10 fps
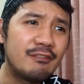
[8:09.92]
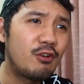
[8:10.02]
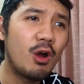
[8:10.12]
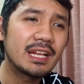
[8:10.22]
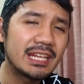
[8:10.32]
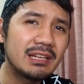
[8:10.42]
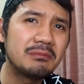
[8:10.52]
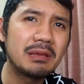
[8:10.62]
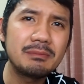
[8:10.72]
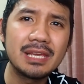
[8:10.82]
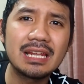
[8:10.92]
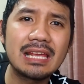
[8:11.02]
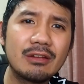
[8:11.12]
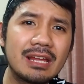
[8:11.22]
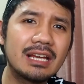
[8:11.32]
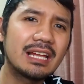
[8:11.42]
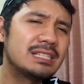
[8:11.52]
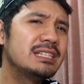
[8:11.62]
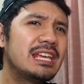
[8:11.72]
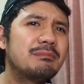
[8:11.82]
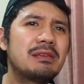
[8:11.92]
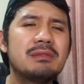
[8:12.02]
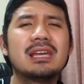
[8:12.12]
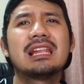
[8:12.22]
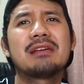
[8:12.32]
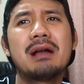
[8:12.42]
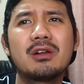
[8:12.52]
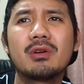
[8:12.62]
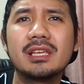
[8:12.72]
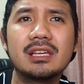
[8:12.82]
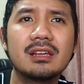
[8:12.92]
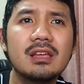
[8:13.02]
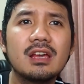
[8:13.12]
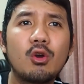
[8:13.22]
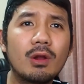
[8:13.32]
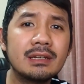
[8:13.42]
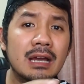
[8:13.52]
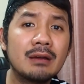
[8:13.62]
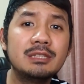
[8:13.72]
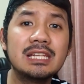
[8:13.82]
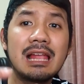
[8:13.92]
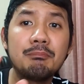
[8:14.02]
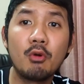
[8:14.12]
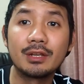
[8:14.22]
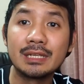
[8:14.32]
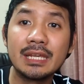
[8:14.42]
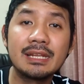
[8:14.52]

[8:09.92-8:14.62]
ฟอยยิ่งไม่มีอะไรแล้วนะ อันนี้ยิ่งไม่มีอะไรมากกว่าอีก คนเดิมที่ได้รับบทนี้